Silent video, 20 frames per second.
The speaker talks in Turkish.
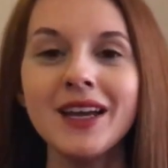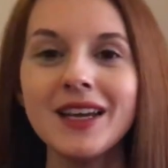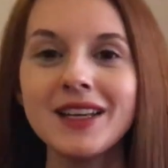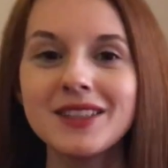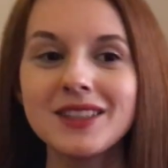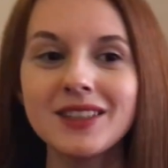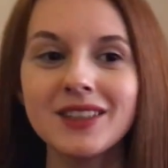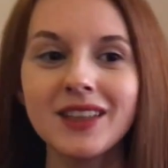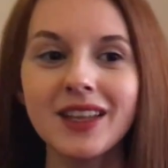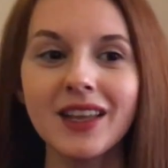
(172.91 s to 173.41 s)

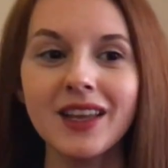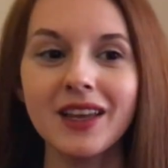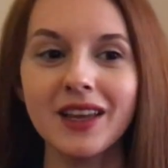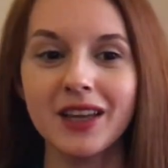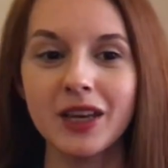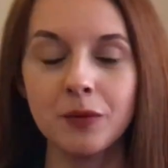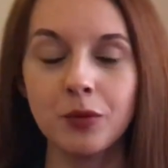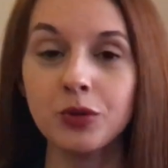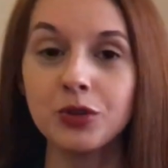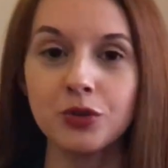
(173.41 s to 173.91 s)
İçinde
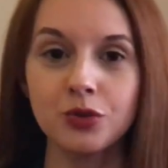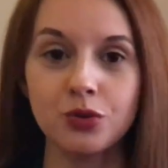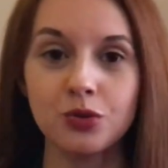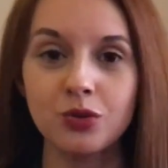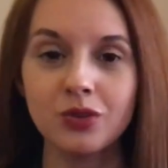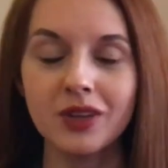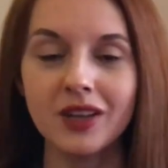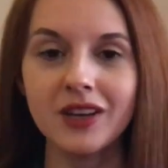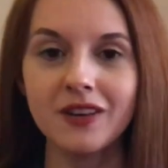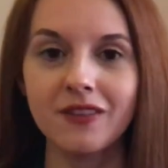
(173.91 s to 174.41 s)
Harry Potter
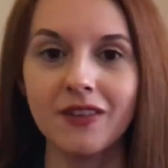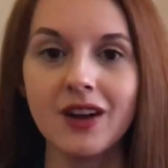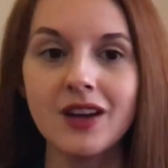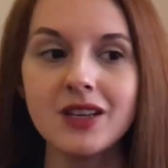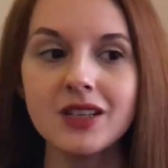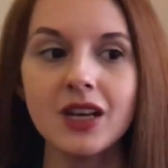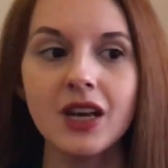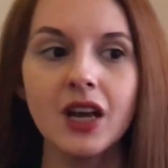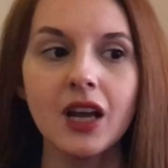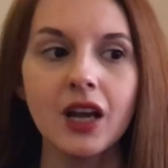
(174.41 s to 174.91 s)
ürünleri
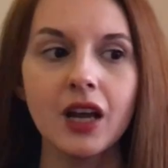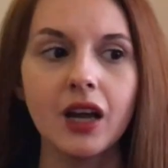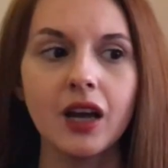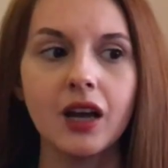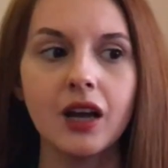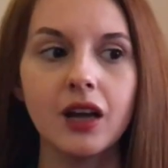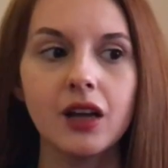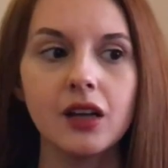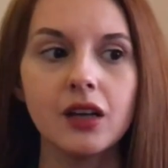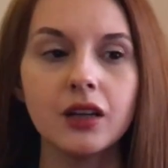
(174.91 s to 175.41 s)
var.
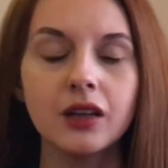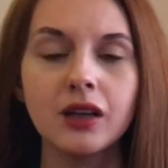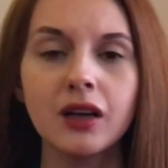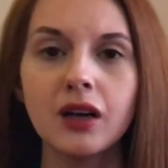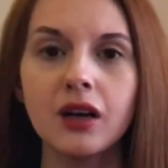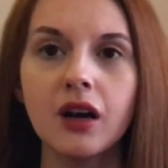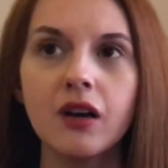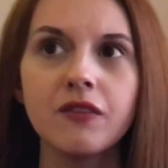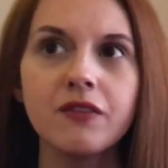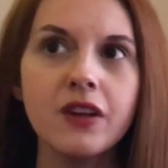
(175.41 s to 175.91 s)
E,
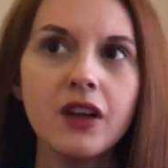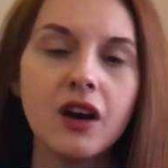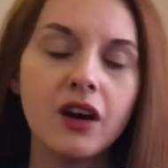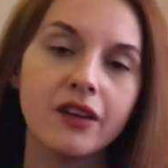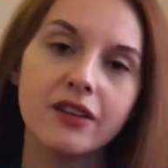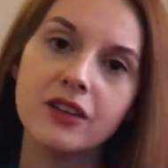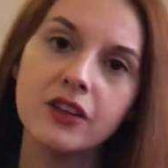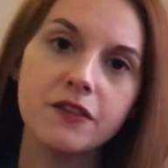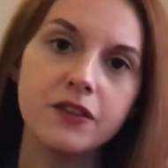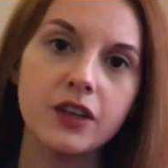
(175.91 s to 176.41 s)
ve
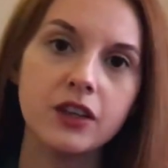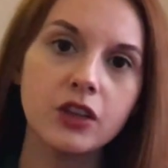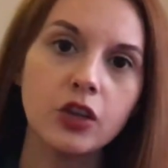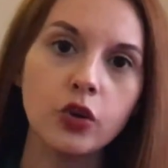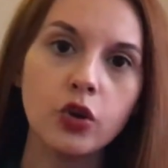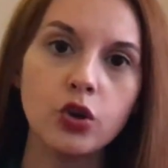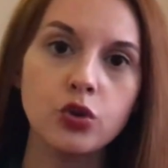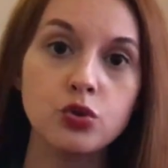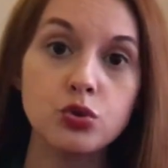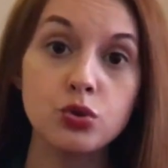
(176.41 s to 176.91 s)
aslında fiyatına
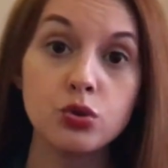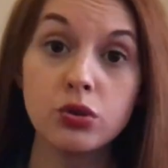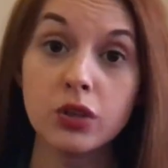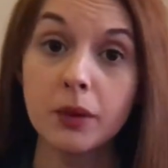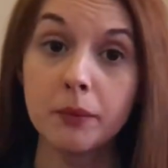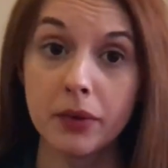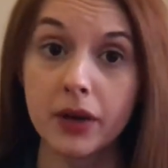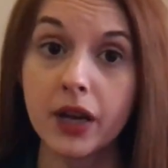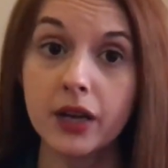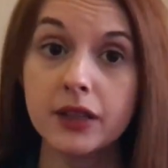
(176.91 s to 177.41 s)
göre
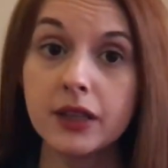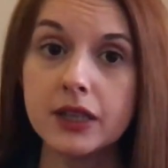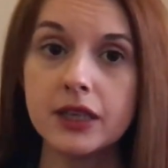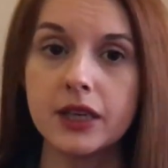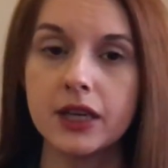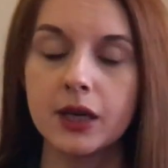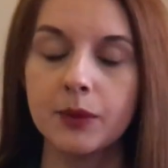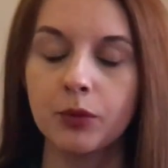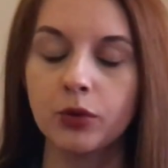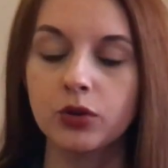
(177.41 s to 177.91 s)
düşünürsek bayağı da
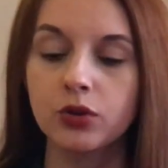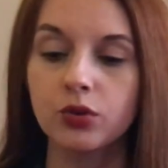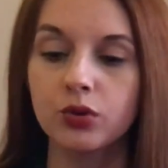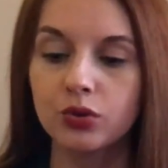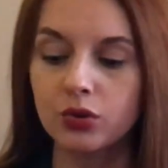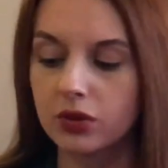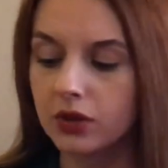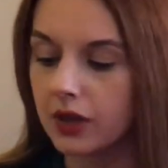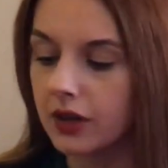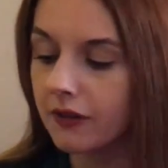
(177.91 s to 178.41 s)
iyi Harry Potter
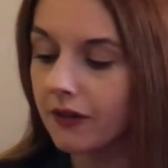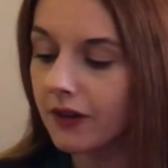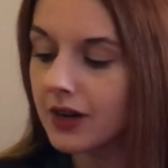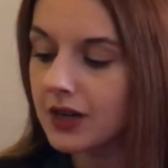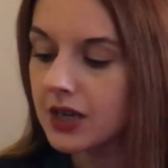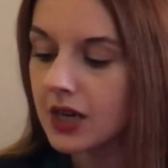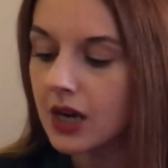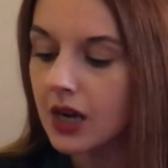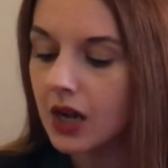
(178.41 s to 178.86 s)
ürünleri var.